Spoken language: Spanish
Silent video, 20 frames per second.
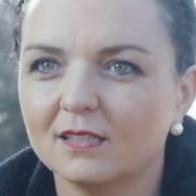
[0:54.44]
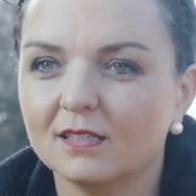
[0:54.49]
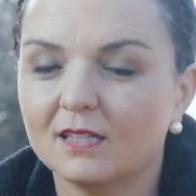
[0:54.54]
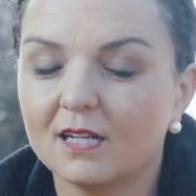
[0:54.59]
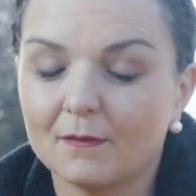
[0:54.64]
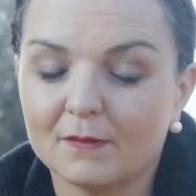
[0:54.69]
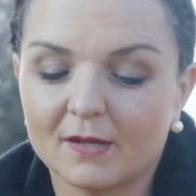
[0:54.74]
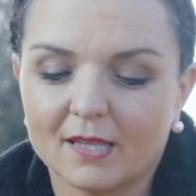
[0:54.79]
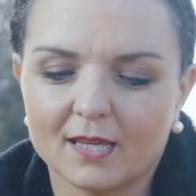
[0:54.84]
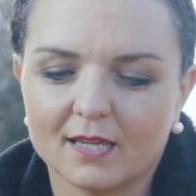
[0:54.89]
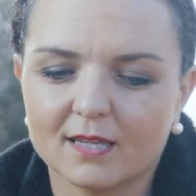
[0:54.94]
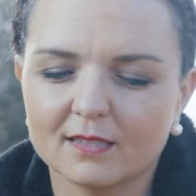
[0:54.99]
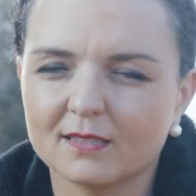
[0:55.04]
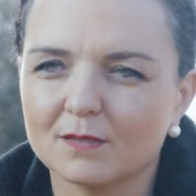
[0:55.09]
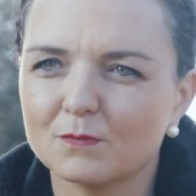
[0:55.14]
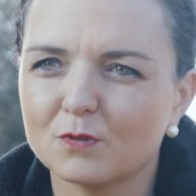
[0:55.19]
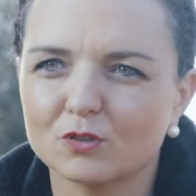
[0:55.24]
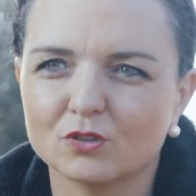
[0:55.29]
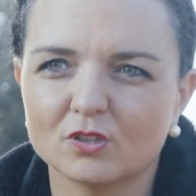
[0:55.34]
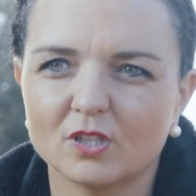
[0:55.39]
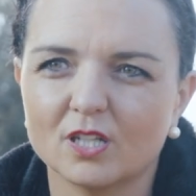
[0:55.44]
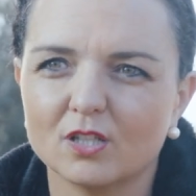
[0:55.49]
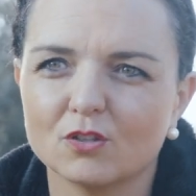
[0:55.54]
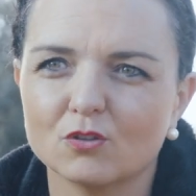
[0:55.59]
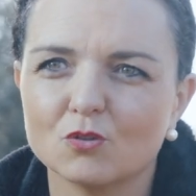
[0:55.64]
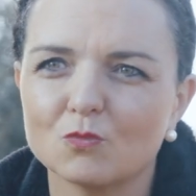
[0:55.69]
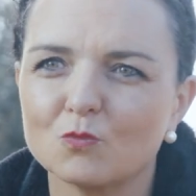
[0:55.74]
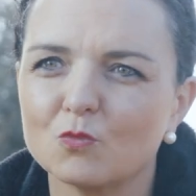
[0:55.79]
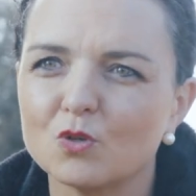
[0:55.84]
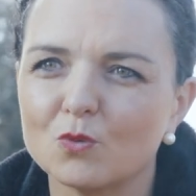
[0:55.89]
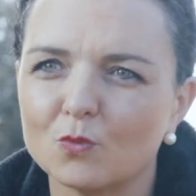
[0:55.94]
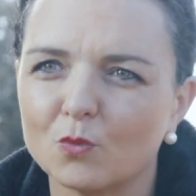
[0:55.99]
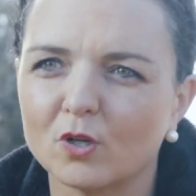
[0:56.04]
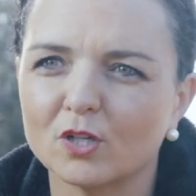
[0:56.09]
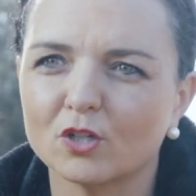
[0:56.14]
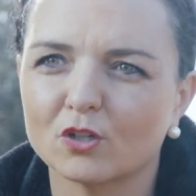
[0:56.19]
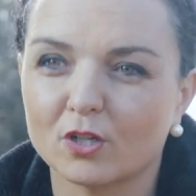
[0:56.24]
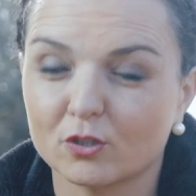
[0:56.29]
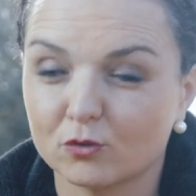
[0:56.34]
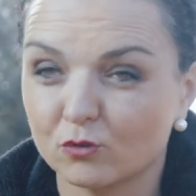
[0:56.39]
y la verdad es que estamos obteniendo muy
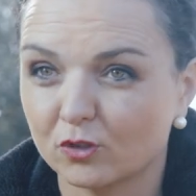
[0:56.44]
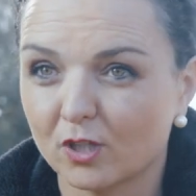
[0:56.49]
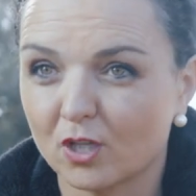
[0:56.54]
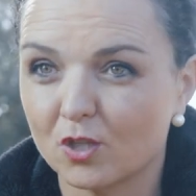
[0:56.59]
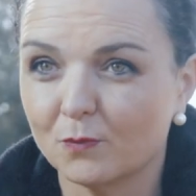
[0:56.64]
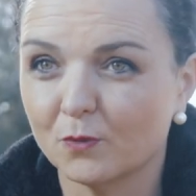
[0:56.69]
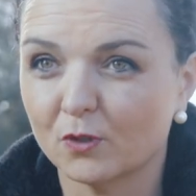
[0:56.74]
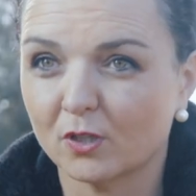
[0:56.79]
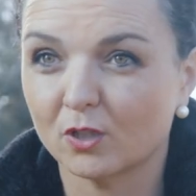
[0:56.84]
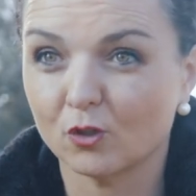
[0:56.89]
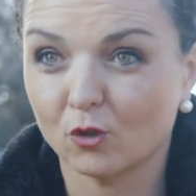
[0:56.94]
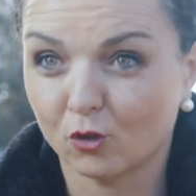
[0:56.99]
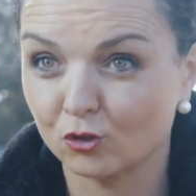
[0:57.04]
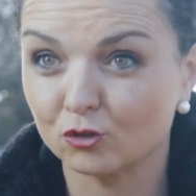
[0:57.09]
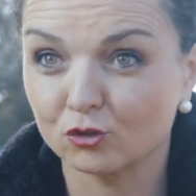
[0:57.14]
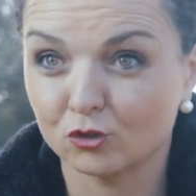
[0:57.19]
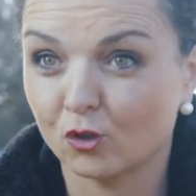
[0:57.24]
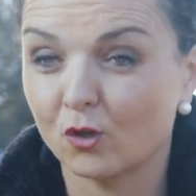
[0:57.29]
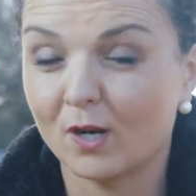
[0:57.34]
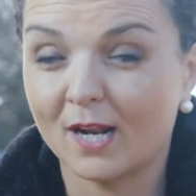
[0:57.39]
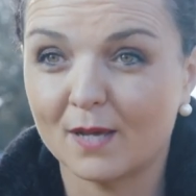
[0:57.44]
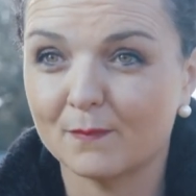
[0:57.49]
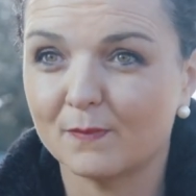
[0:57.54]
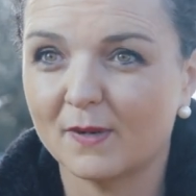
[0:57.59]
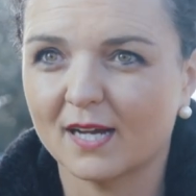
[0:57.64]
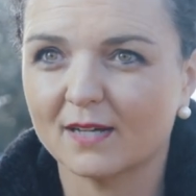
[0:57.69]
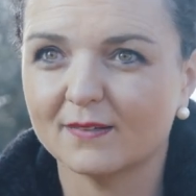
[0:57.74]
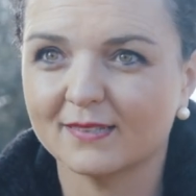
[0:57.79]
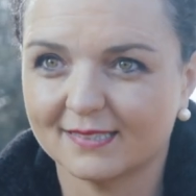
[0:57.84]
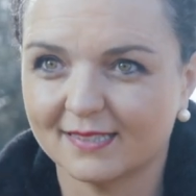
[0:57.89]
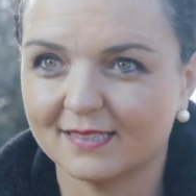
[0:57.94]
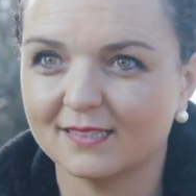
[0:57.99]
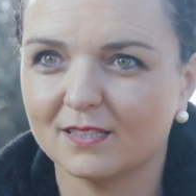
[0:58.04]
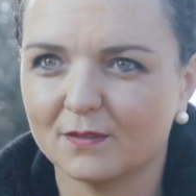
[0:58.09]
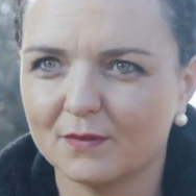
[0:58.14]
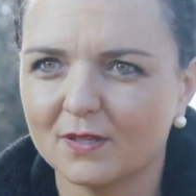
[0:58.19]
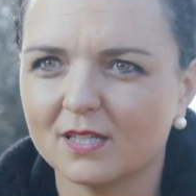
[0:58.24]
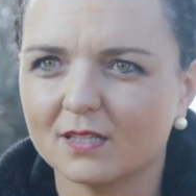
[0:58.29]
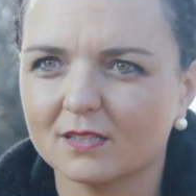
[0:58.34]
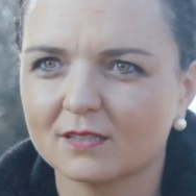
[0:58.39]
buenos resultados porque nos controla la plaga bastante bien.